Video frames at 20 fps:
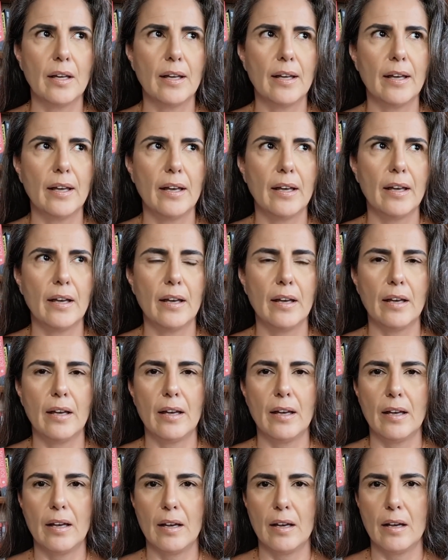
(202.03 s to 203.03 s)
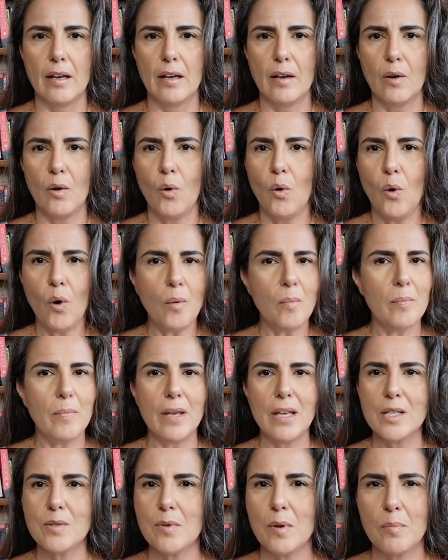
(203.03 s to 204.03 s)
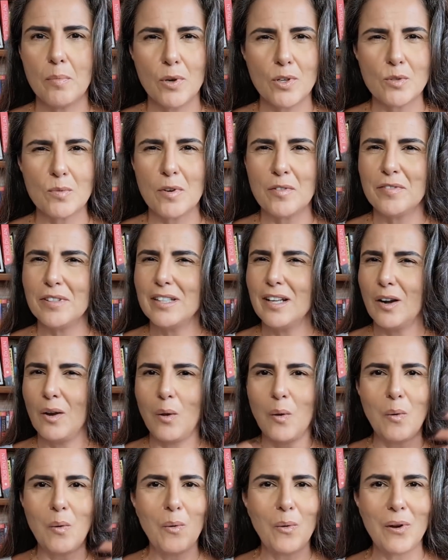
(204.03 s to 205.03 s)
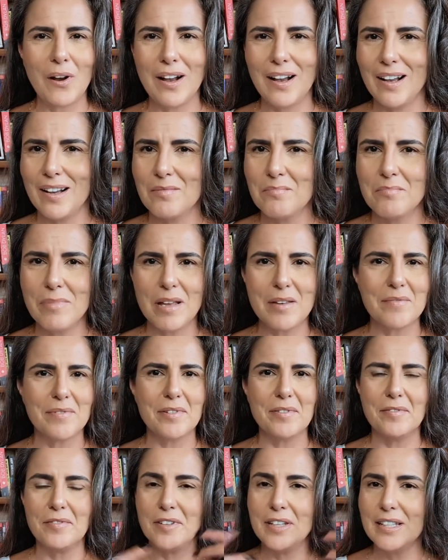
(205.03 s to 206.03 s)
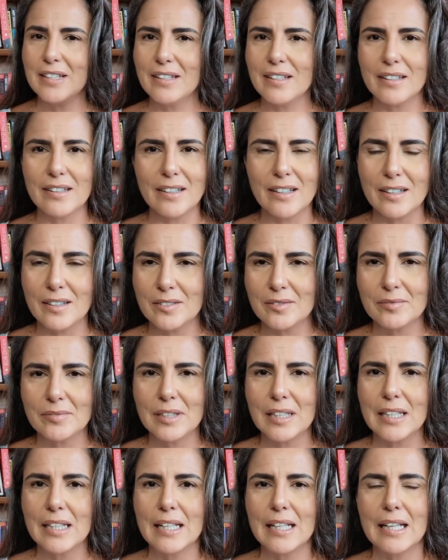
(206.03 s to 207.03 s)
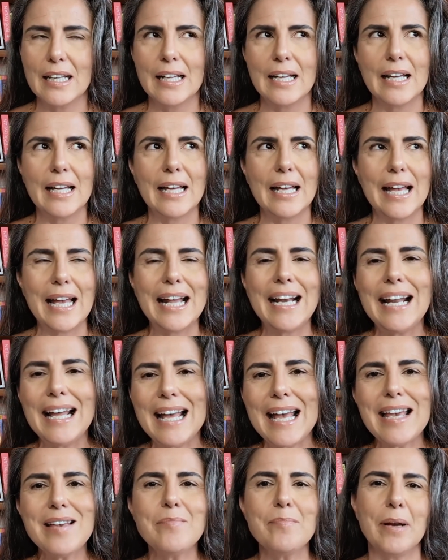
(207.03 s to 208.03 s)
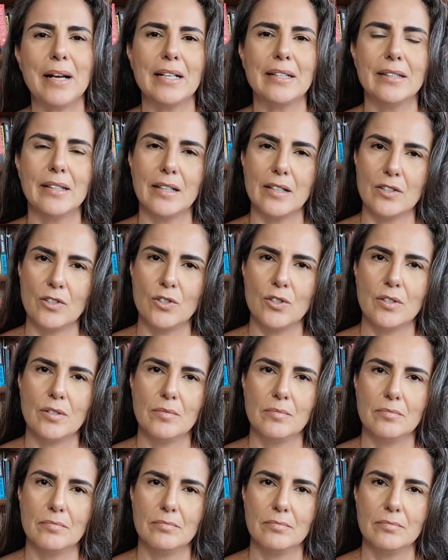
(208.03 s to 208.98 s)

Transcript: é, ou mesmo após uma vida longa, bem vivida, né? Ela é impactante.